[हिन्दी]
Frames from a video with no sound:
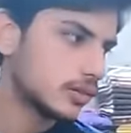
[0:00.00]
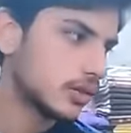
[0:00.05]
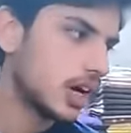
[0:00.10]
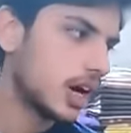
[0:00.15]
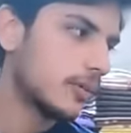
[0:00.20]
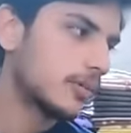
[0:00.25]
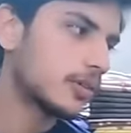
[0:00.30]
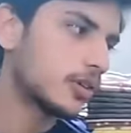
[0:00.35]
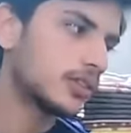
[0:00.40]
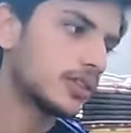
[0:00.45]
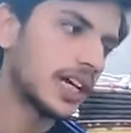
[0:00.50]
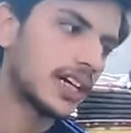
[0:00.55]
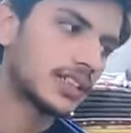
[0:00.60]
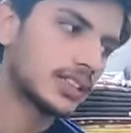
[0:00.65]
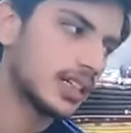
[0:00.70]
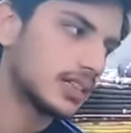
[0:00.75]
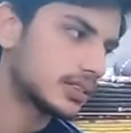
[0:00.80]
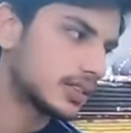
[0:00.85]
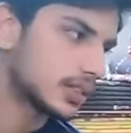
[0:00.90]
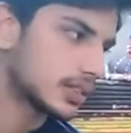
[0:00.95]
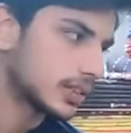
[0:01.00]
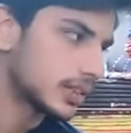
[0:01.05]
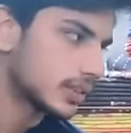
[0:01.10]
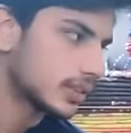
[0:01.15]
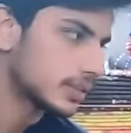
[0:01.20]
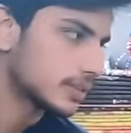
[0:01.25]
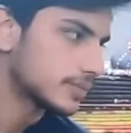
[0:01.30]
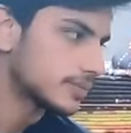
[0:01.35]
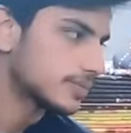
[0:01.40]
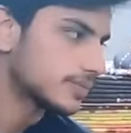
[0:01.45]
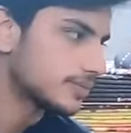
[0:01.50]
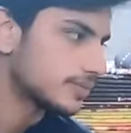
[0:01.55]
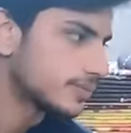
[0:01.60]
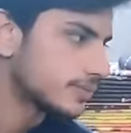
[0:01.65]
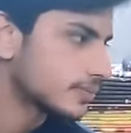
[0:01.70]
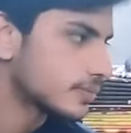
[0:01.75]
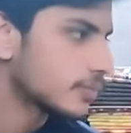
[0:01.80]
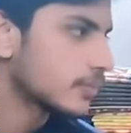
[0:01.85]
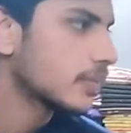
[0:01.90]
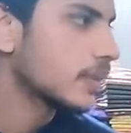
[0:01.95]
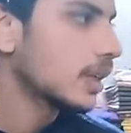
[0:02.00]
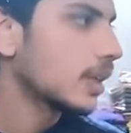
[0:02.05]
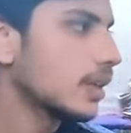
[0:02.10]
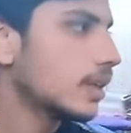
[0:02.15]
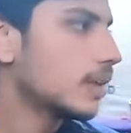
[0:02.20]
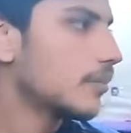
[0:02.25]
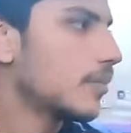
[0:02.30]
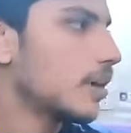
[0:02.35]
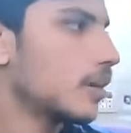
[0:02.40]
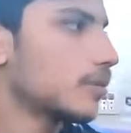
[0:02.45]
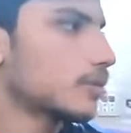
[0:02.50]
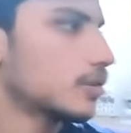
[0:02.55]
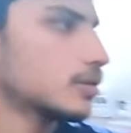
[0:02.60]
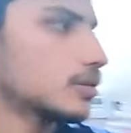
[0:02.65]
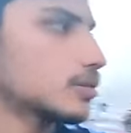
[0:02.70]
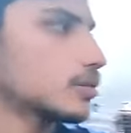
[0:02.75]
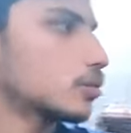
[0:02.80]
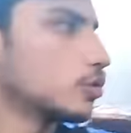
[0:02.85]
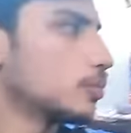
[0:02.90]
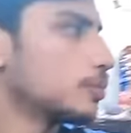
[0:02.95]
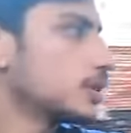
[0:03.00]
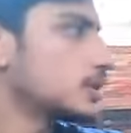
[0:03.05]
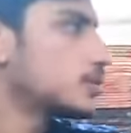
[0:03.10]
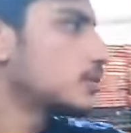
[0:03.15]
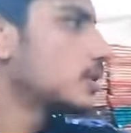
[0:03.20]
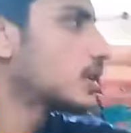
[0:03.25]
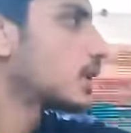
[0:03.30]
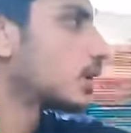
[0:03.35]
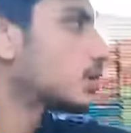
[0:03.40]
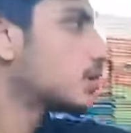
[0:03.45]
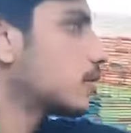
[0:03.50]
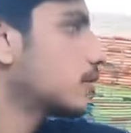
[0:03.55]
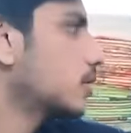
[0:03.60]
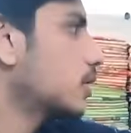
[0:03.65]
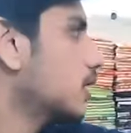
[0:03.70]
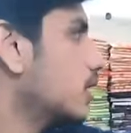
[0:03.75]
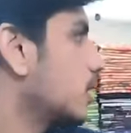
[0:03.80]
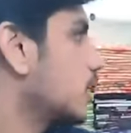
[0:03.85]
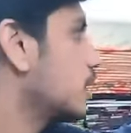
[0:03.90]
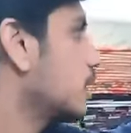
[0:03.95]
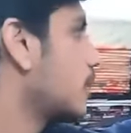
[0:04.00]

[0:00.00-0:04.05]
तो आप कॉन्टेक्ट कर, सकते हैं ठीक है जी ये मैं आपको टू अच्छा पीस भी दिखाता हूँ ये